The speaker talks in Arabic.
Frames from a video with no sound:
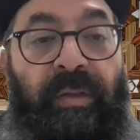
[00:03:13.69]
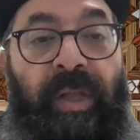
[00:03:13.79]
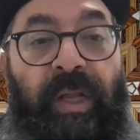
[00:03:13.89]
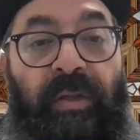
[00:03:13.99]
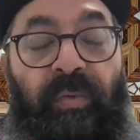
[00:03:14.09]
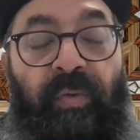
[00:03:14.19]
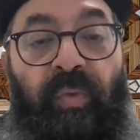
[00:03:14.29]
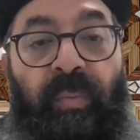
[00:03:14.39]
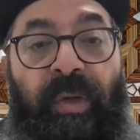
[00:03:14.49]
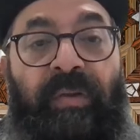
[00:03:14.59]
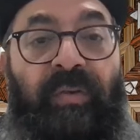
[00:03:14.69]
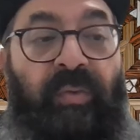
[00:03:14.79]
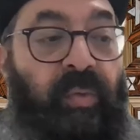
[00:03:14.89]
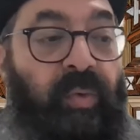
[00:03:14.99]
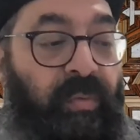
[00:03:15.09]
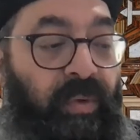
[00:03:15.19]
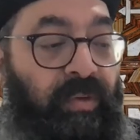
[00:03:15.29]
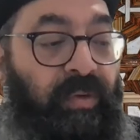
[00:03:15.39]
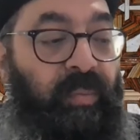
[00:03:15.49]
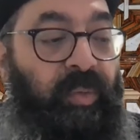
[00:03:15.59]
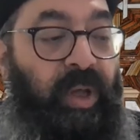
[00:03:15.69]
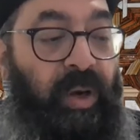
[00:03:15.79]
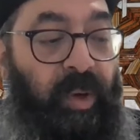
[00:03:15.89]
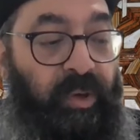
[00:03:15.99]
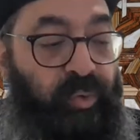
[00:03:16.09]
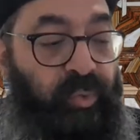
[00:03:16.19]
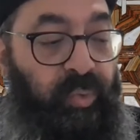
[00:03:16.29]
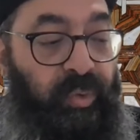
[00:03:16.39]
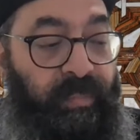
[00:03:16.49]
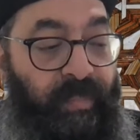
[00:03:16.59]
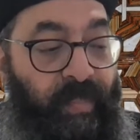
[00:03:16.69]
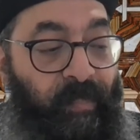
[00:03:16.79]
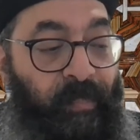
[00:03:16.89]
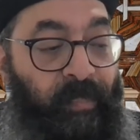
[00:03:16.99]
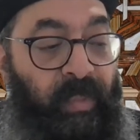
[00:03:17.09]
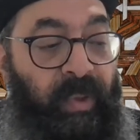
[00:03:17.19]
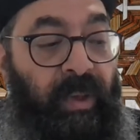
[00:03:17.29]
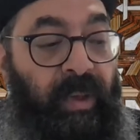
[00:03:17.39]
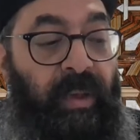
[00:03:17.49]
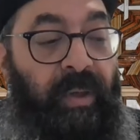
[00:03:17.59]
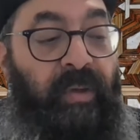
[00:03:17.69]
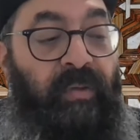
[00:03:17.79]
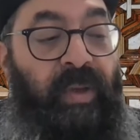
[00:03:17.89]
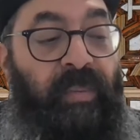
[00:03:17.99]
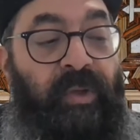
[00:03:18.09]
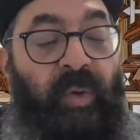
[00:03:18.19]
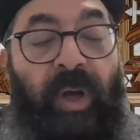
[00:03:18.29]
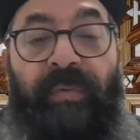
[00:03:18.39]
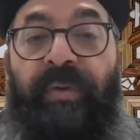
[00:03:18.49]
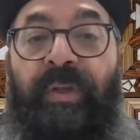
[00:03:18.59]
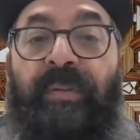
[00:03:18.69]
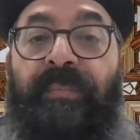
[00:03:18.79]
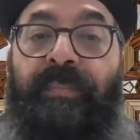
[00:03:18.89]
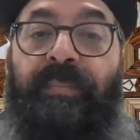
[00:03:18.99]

ثلاث آه، فصول بس كل فصل من اربع شهور آه، زي ما انتم عارفين